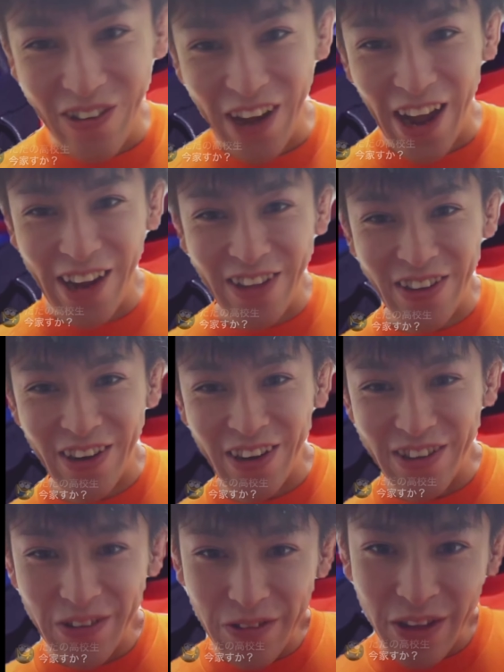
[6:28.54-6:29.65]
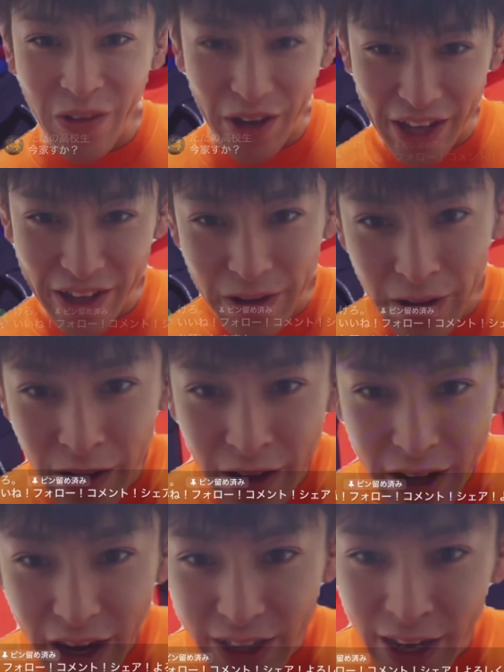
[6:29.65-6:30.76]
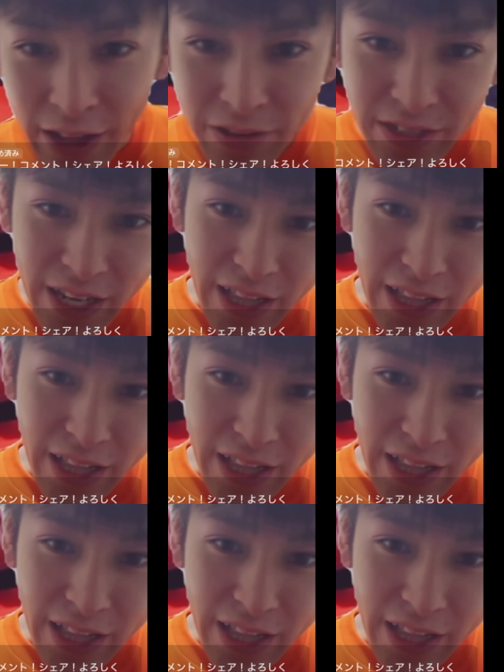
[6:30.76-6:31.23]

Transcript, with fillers: にっこり、ありがとな。ニコリ。勝たない